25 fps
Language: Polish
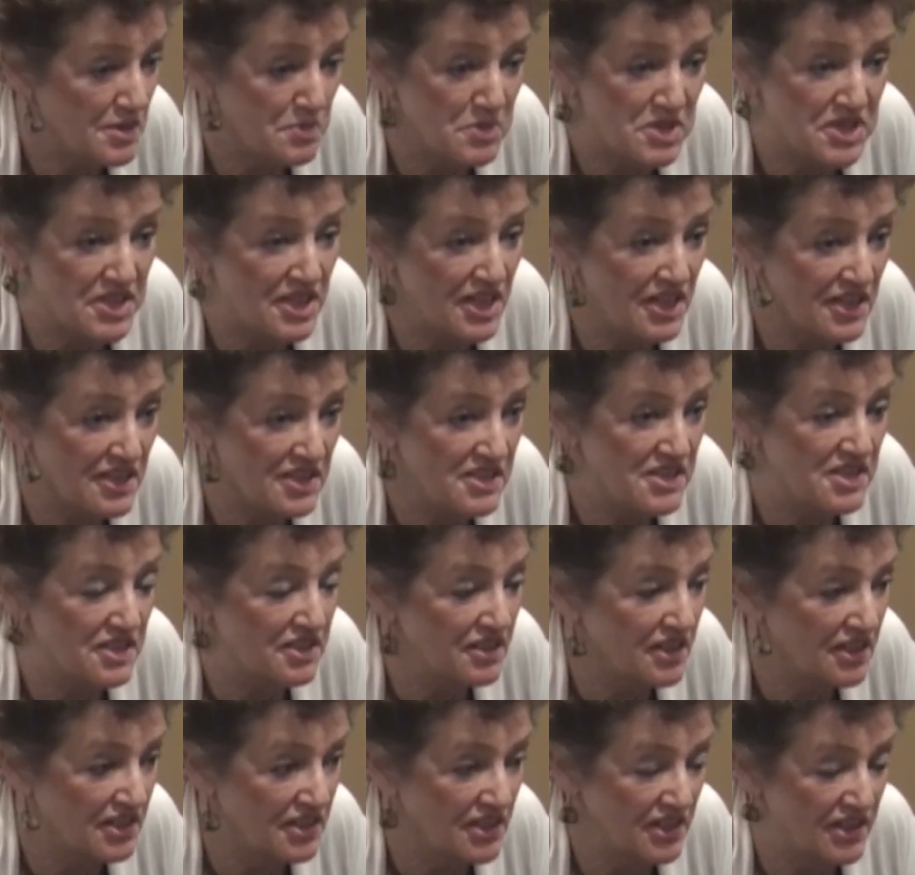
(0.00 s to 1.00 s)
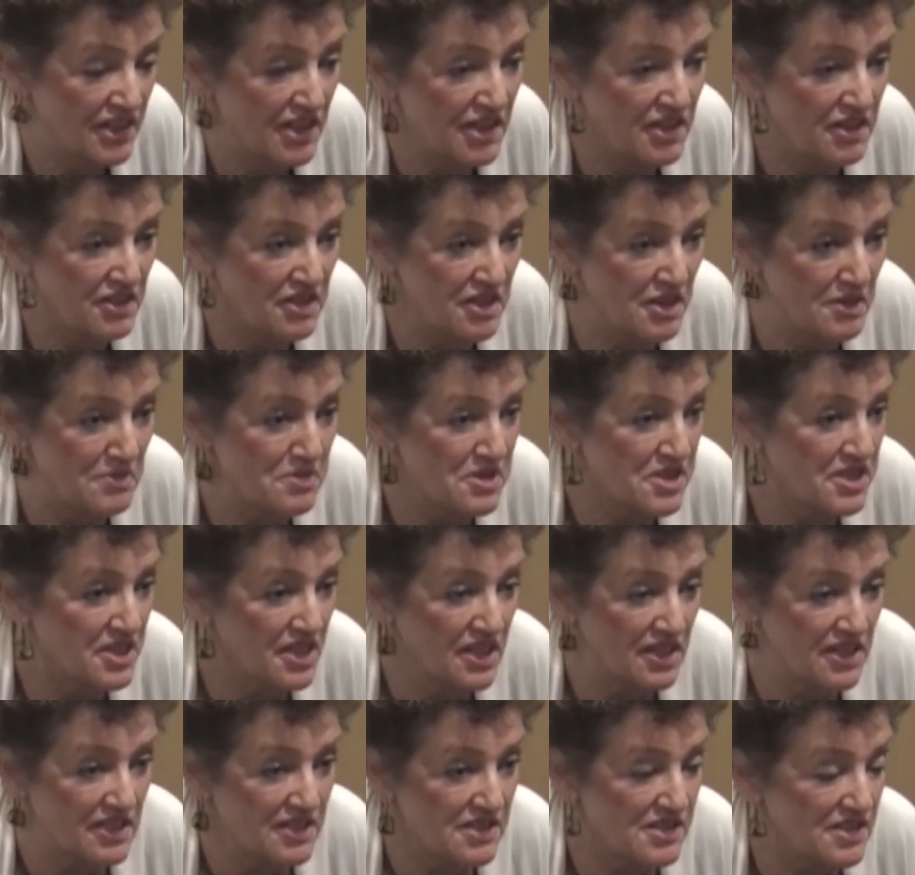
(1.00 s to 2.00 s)
abstrakcyjna, tak jak
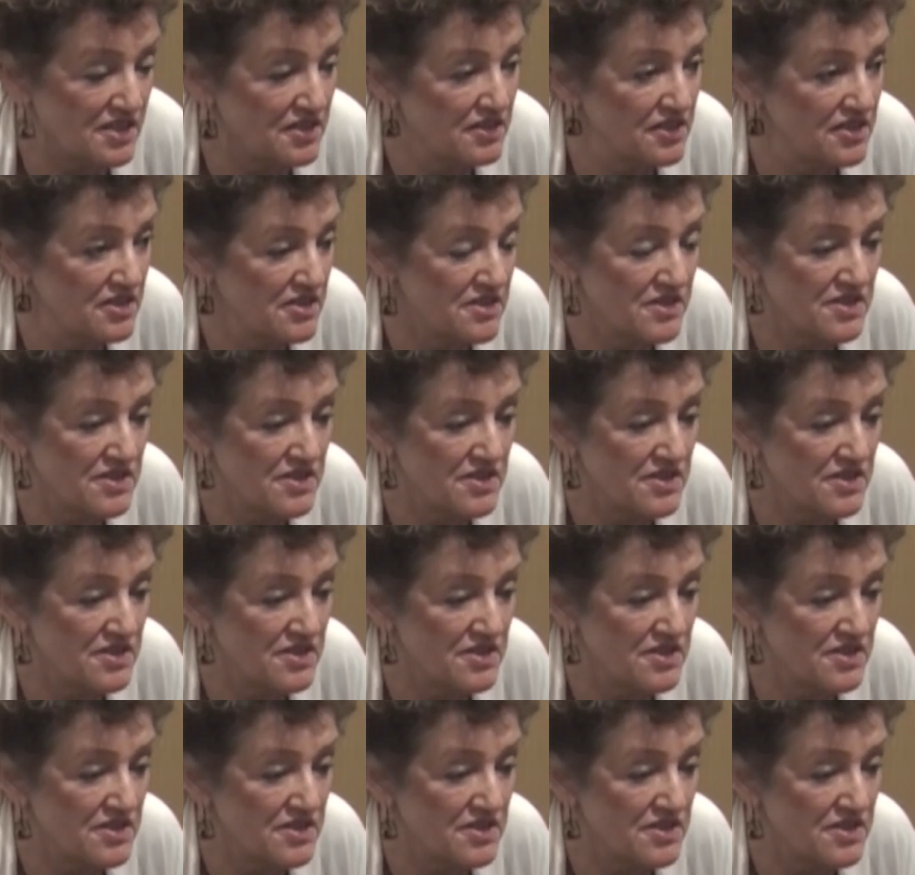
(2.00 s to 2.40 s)
nieabstrakcyjne